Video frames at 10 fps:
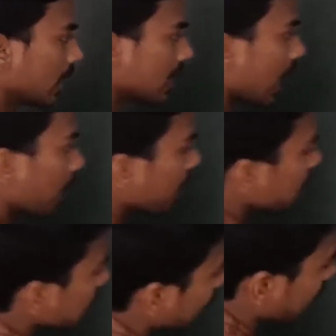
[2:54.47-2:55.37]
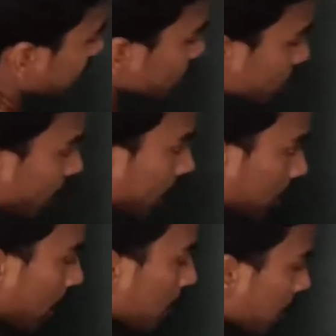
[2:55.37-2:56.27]
का लेकिन यहाँ पर हम निकाल रहे हैं तो तुल्यांकी
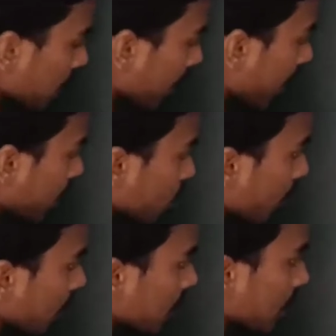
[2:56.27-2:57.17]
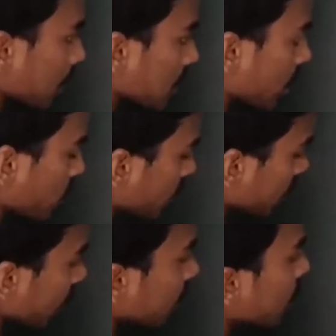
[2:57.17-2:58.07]
भार बराबर क्या अणुभार बटे में
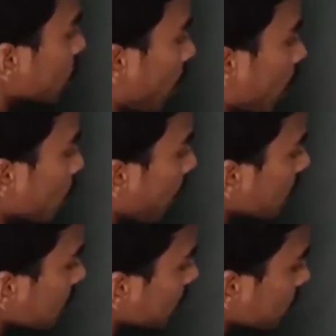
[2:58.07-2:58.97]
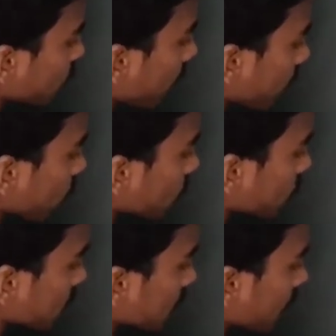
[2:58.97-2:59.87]
संयोजकता तो अणुभार जो है वो
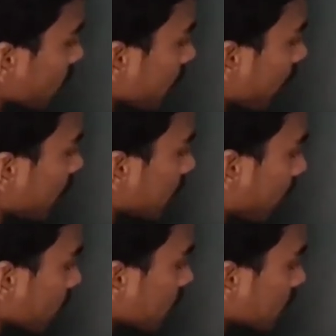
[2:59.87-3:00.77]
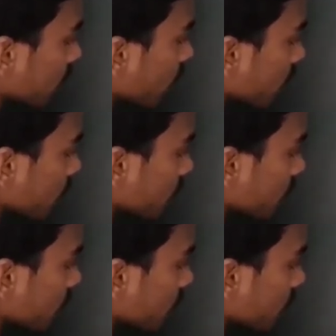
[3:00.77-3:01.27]
कितना होता है अंठावन दशमलव